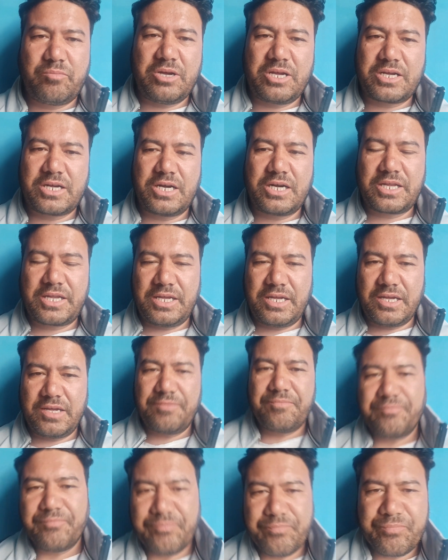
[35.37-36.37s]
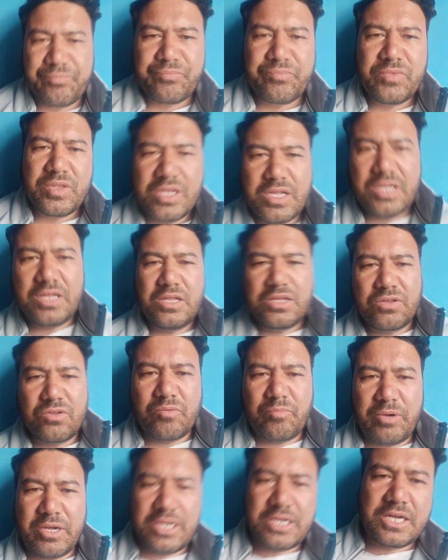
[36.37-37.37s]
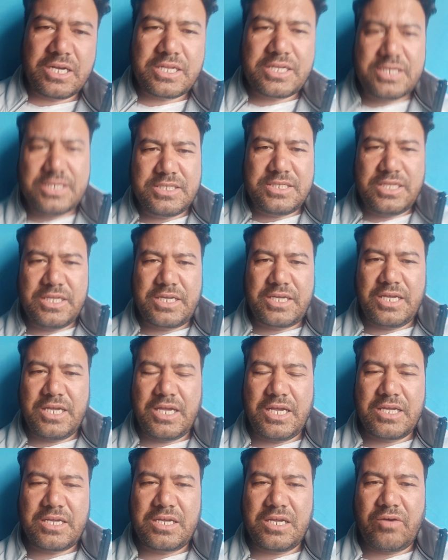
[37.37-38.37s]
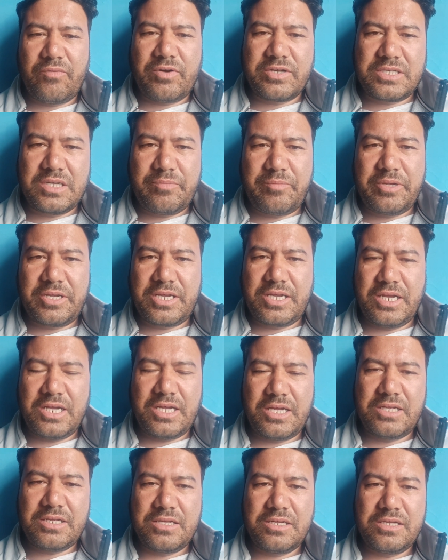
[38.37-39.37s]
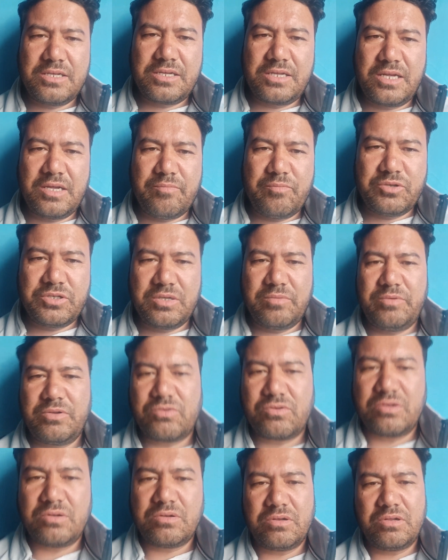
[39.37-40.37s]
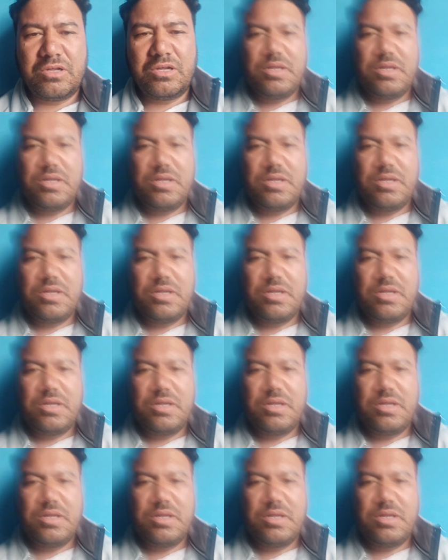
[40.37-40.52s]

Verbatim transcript: बाइकाट किया है तो बाइकाट किस लिए किया है क्या वजह पे किया है ये मुझे बिल्कुल